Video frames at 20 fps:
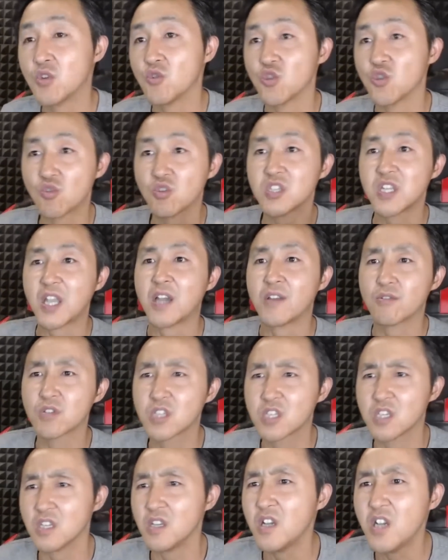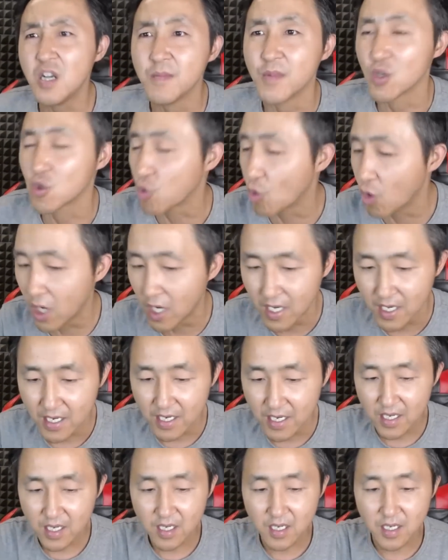就能够查到这么多
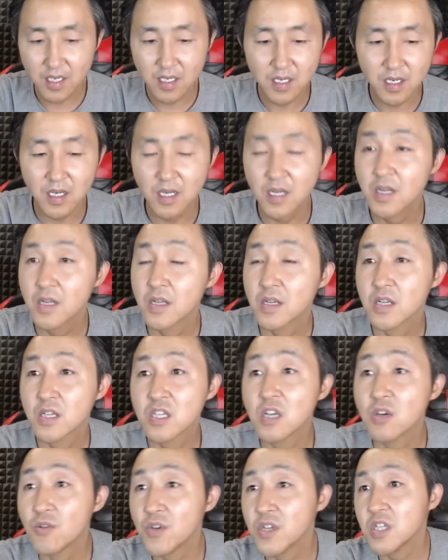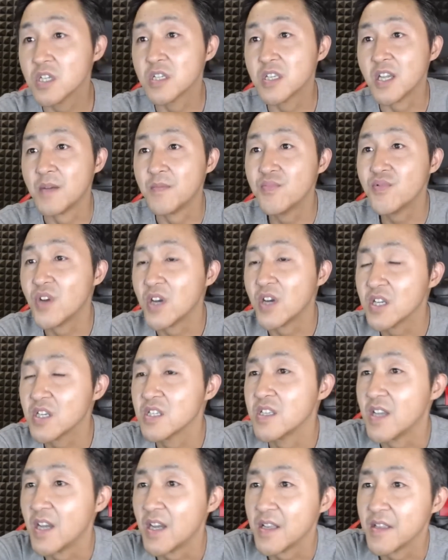社会事件、不凡
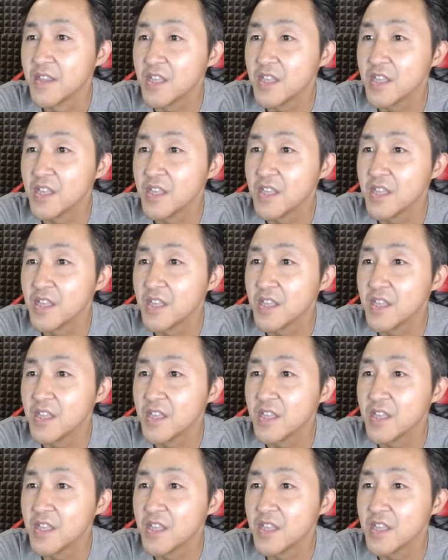事件。